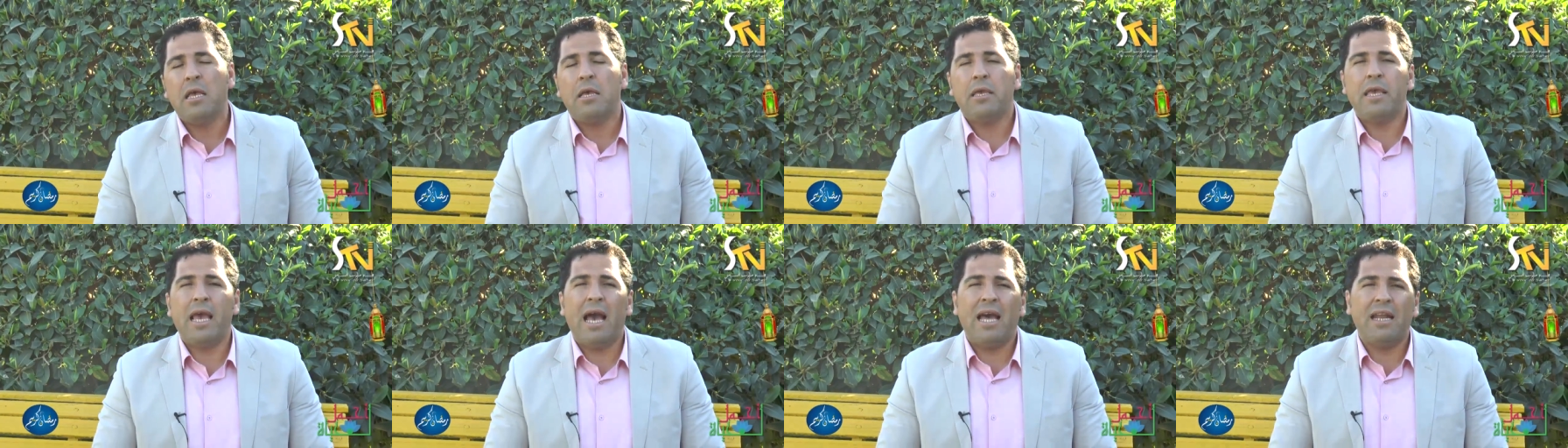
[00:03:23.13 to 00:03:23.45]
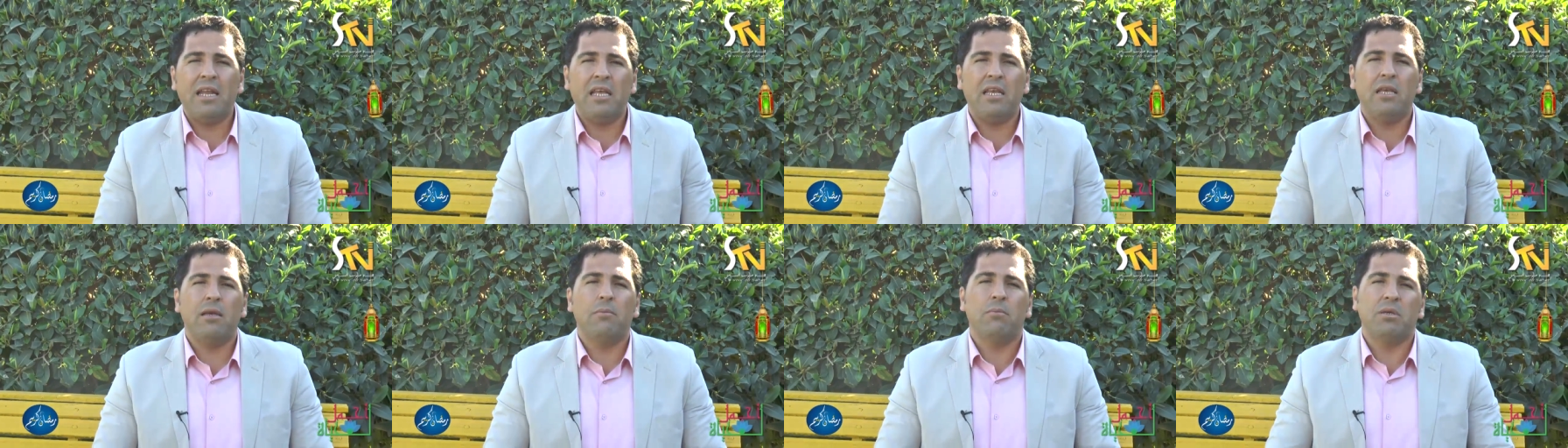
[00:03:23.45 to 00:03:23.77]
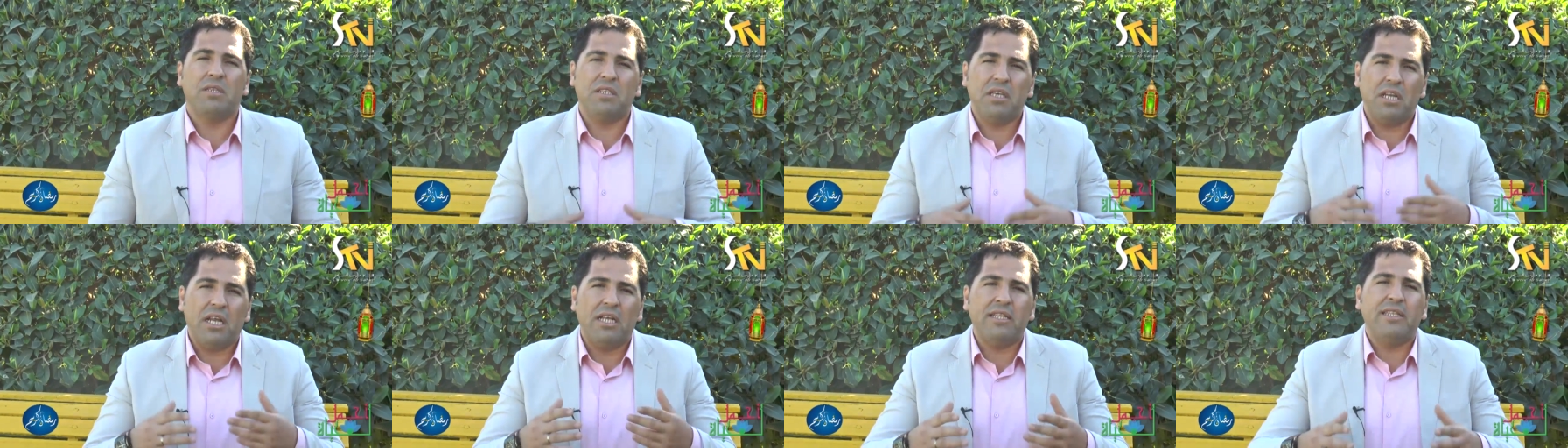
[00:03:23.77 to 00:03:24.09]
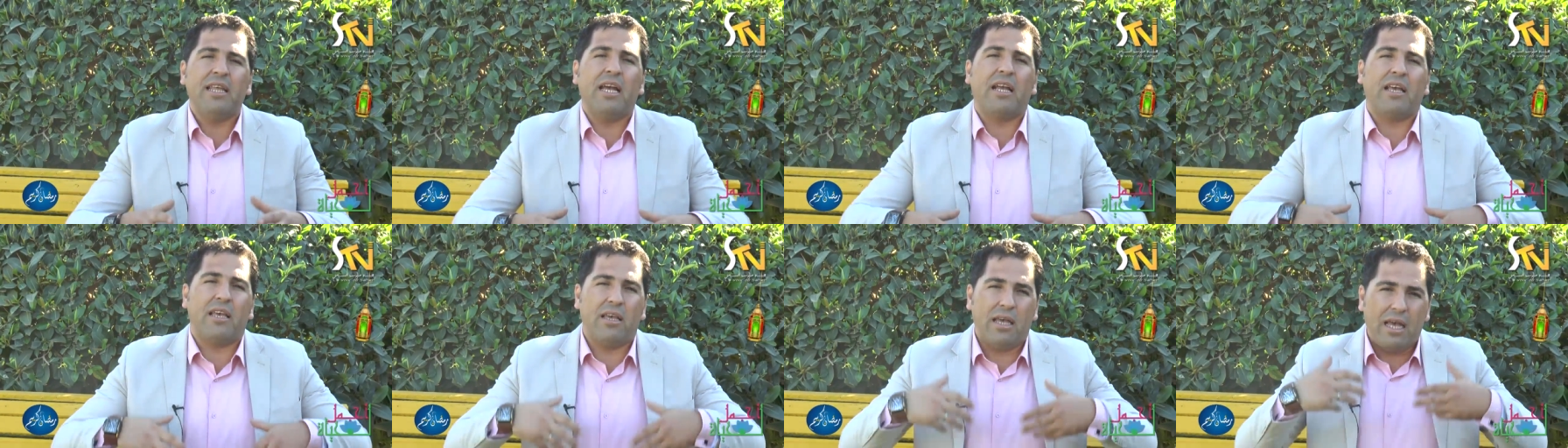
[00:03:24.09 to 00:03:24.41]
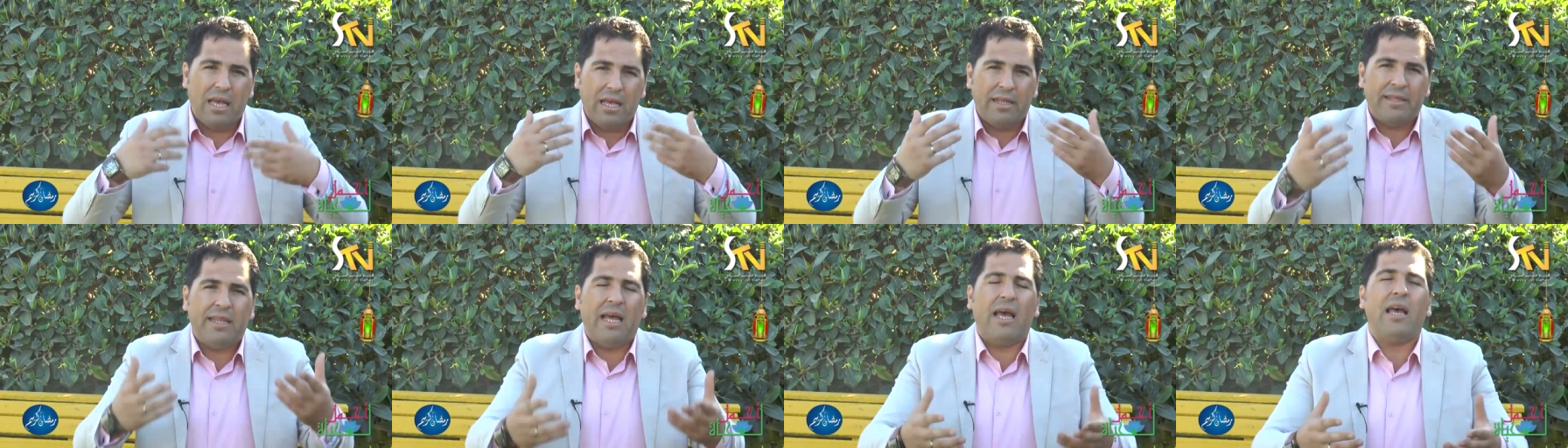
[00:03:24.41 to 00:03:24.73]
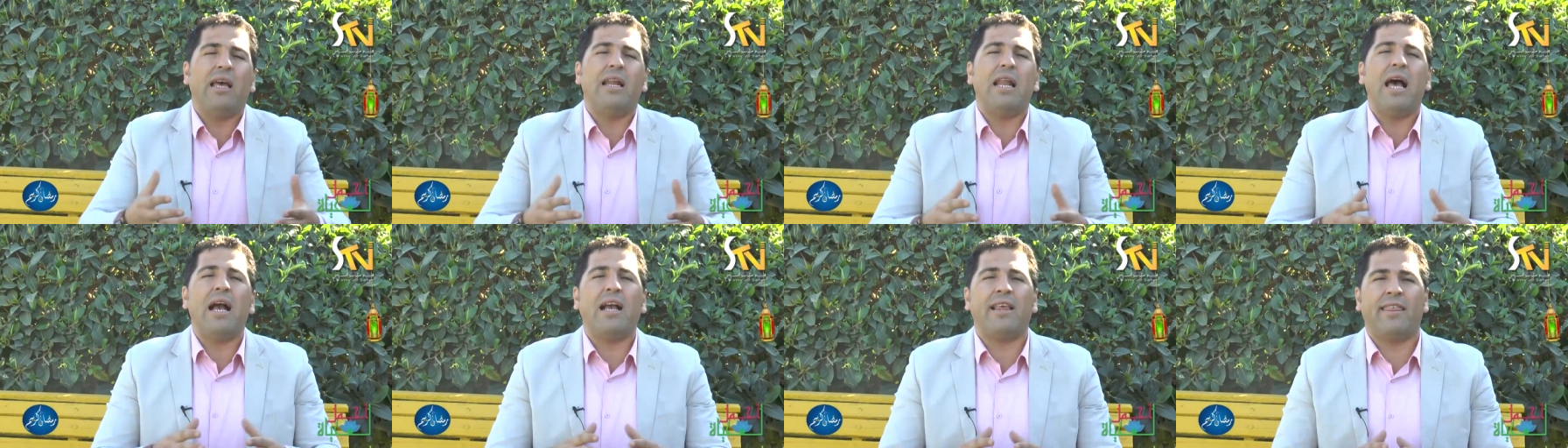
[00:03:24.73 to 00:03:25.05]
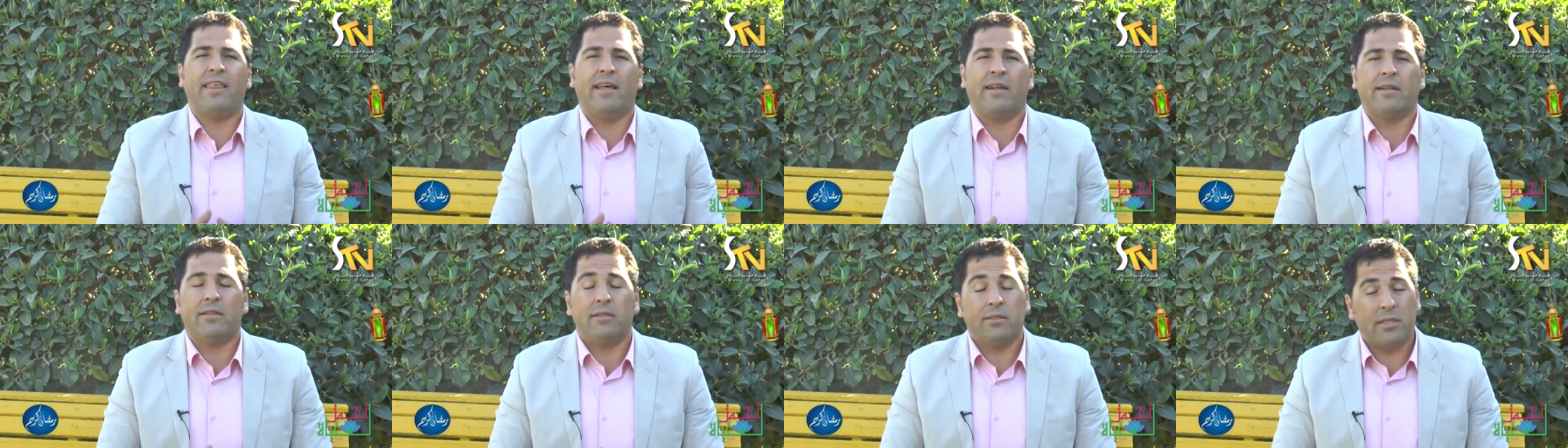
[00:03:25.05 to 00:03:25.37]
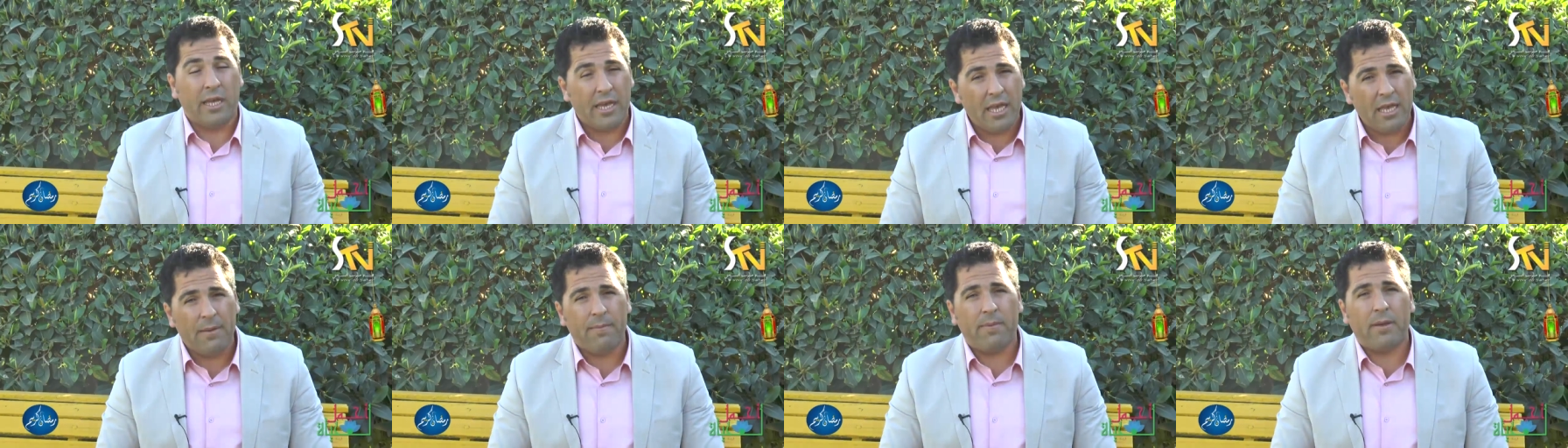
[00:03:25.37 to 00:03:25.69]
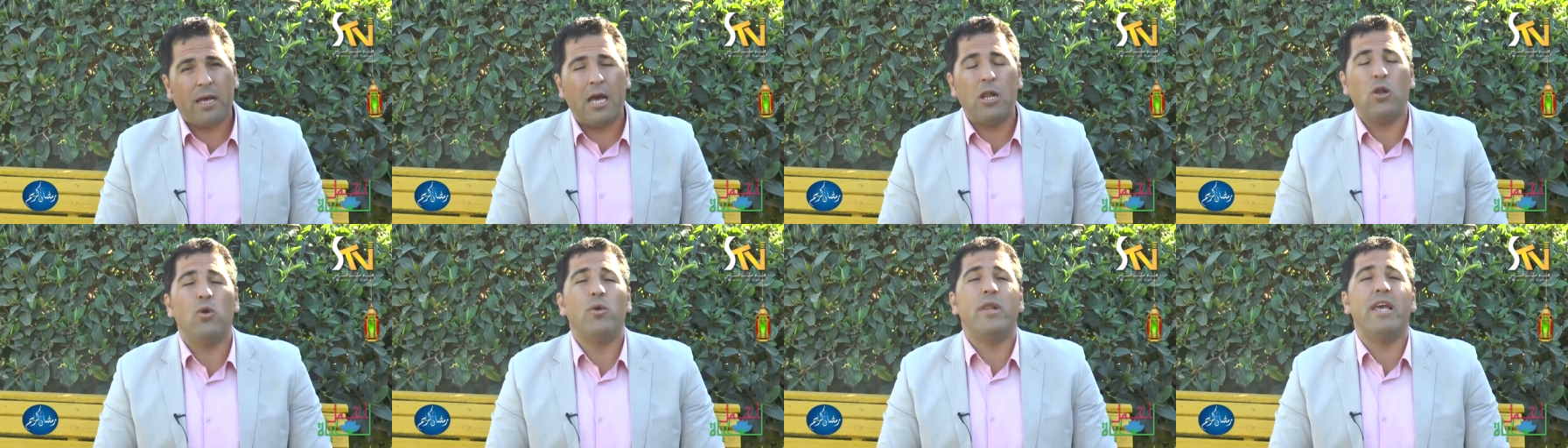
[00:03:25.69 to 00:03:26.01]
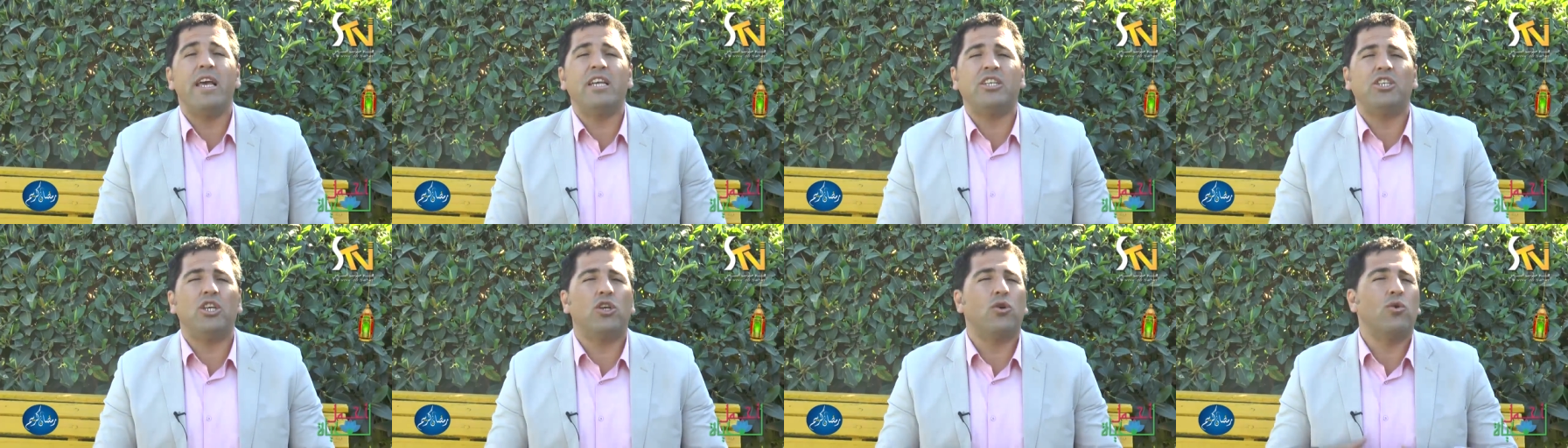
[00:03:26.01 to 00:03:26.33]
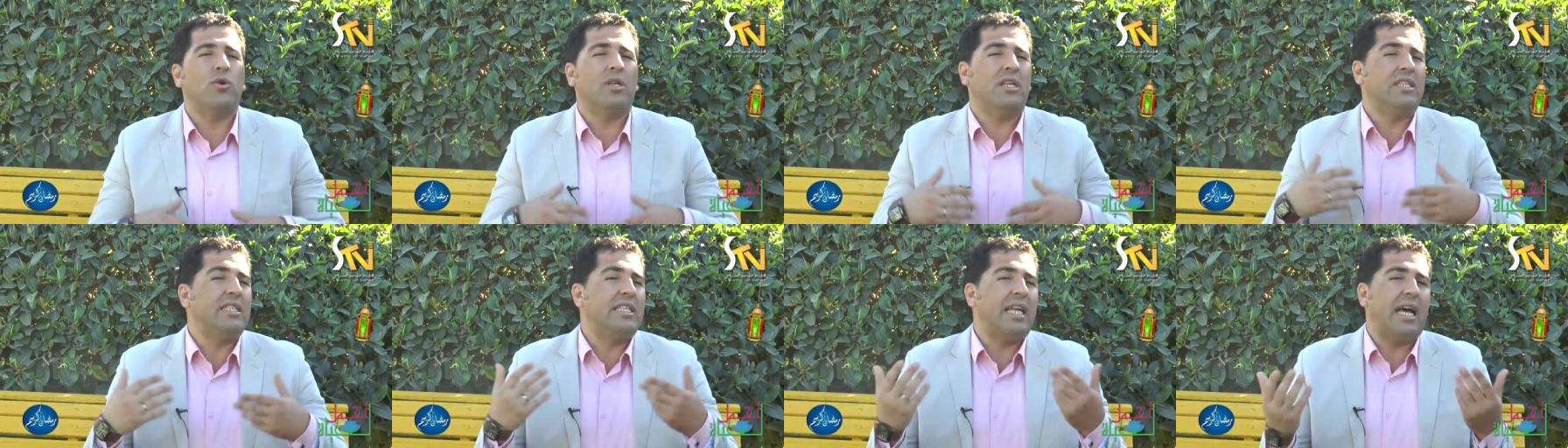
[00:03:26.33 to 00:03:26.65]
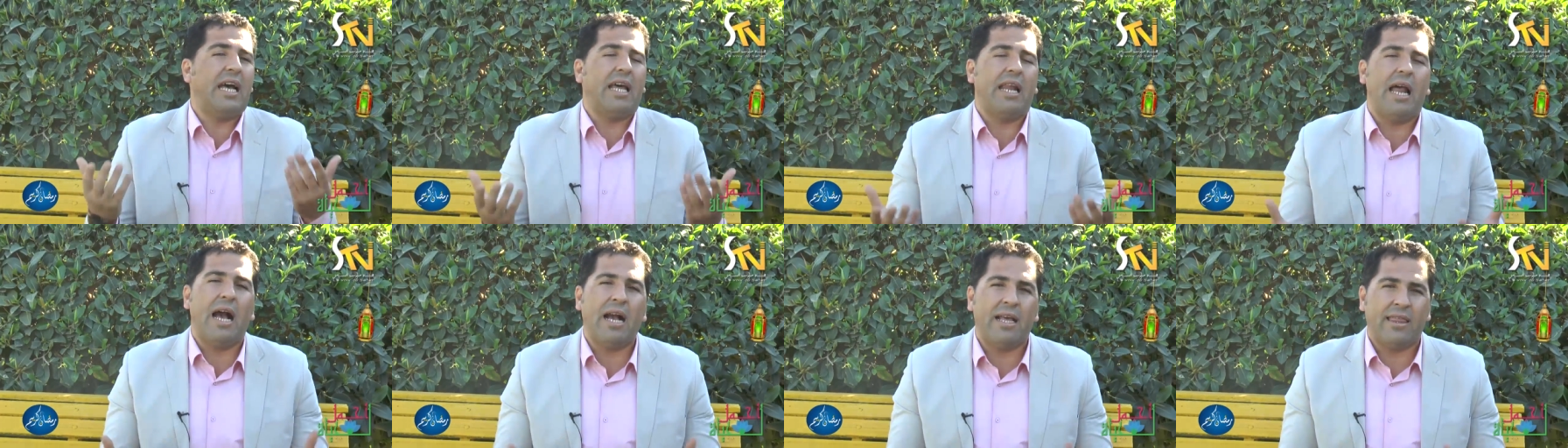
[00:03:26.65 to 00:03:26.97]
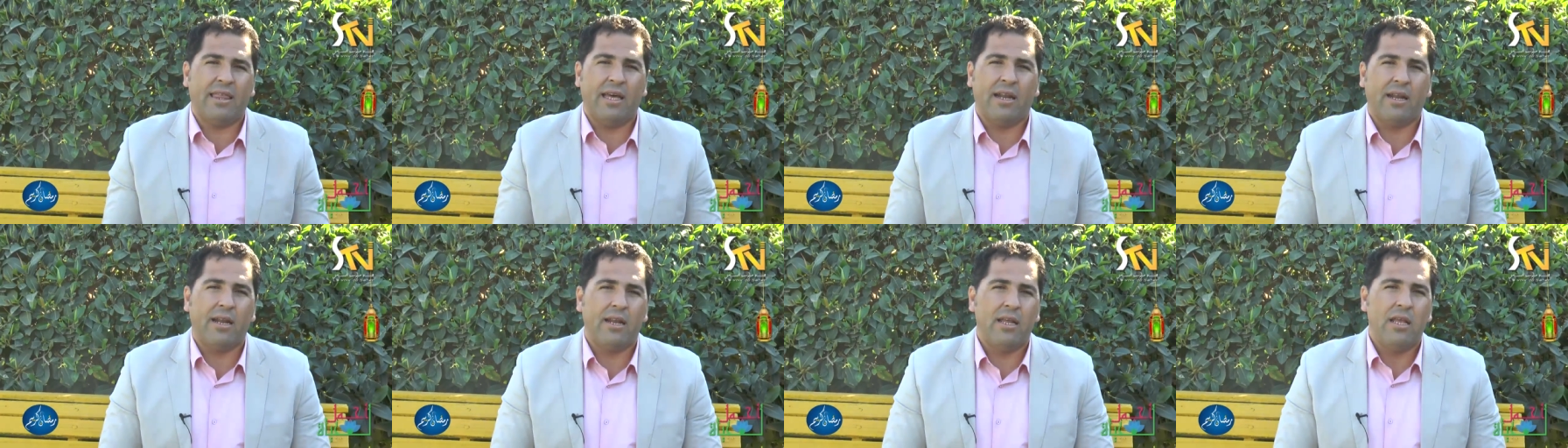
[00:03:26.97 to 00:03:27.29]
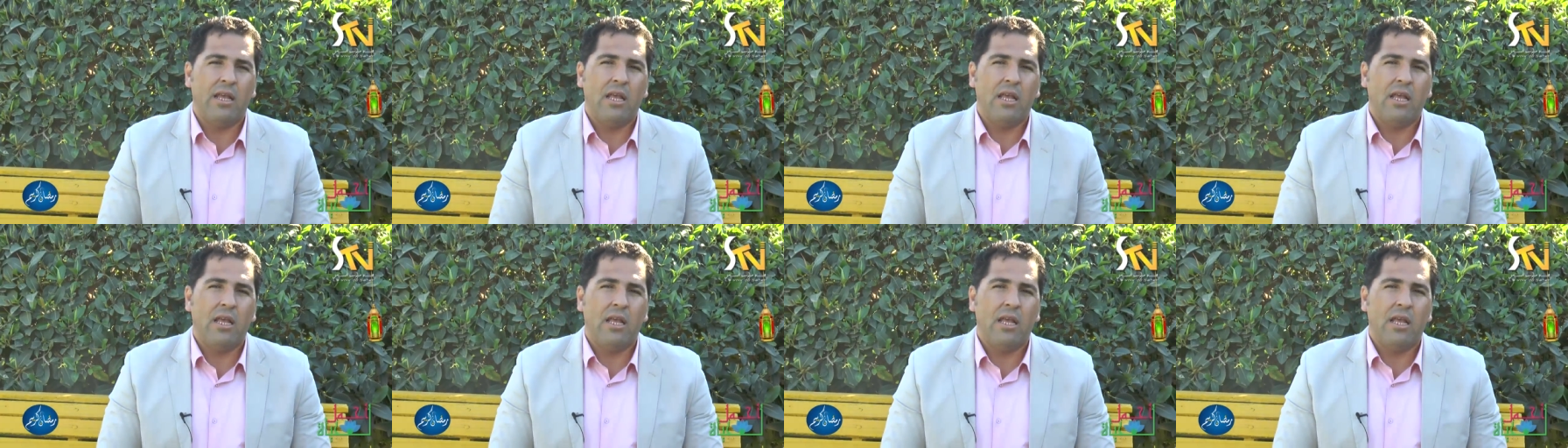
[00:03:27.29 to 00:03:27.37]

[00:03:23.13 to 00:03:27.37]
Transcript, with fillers: يعني بصير عندك دخل اكثر طيب قال له ليش يكون عندي دخل اكثر